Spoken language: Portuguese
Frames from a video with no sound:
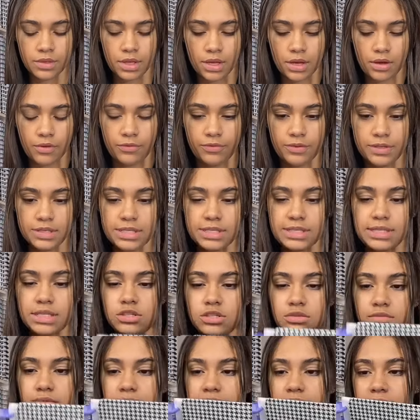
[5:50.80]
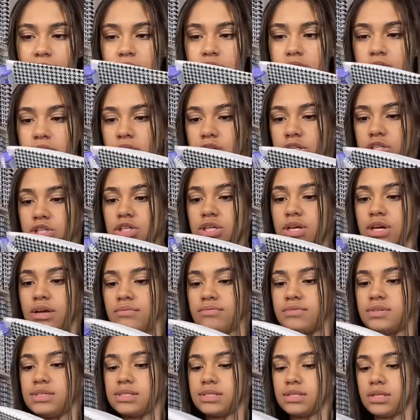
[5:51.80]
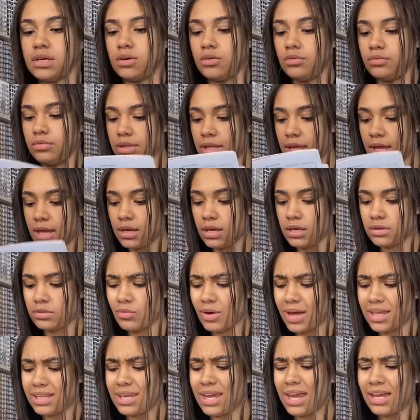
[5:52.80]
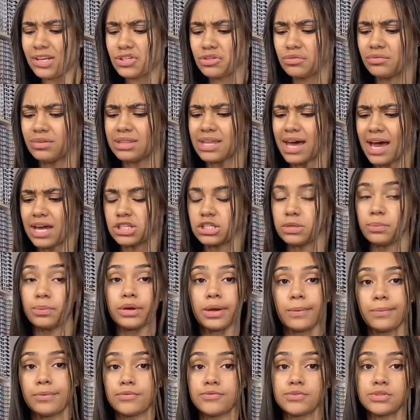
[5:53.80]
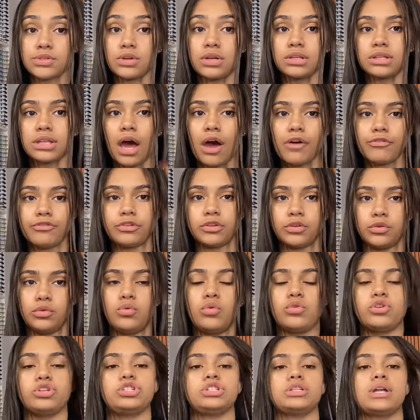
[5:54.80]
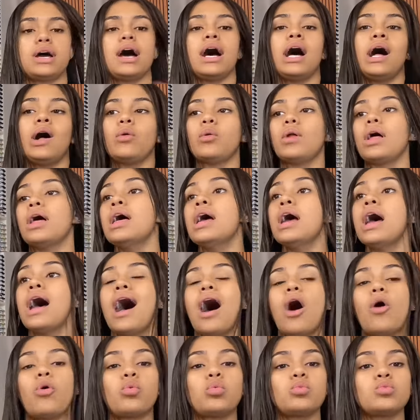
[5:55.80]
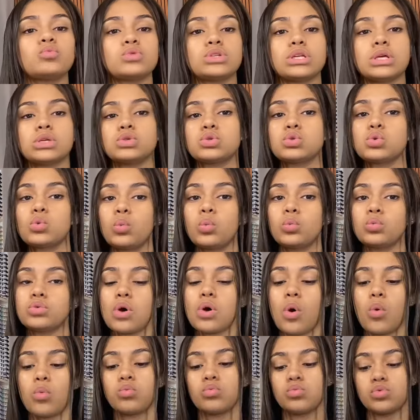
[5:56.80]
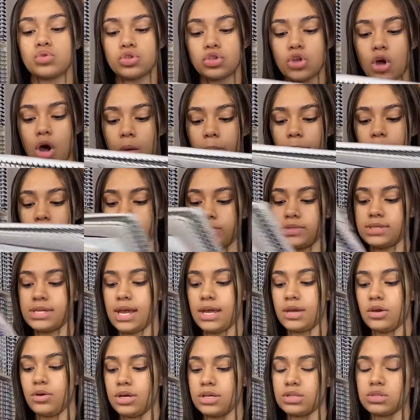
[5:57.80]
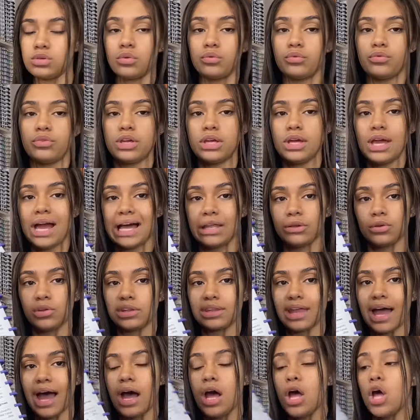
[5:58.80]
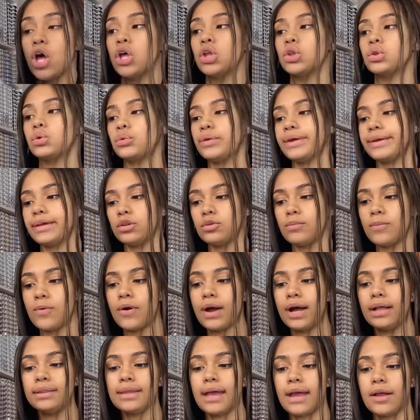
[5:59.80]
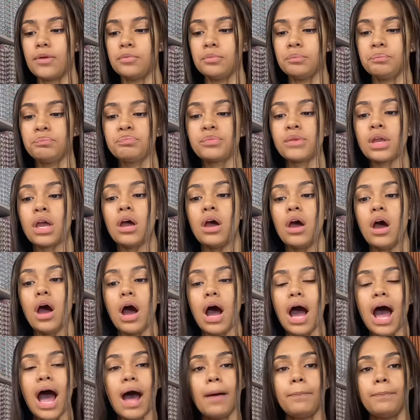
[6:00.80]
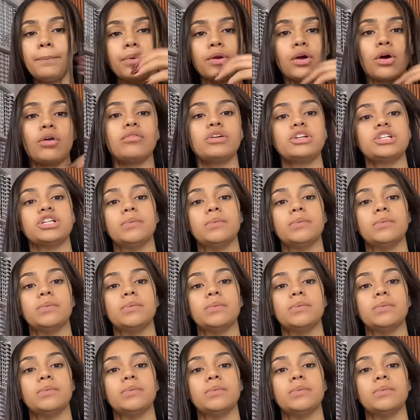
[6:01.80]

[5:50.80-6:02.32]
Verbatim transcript: Eu fiz essa atividade aqui de revisão, né? Não é nem atividade, é porque a professora tava falando hoje na aula, alguns assuntos, alguns tópicos, e aí eu resolvi anotar tudo aqui no meu caderno prova de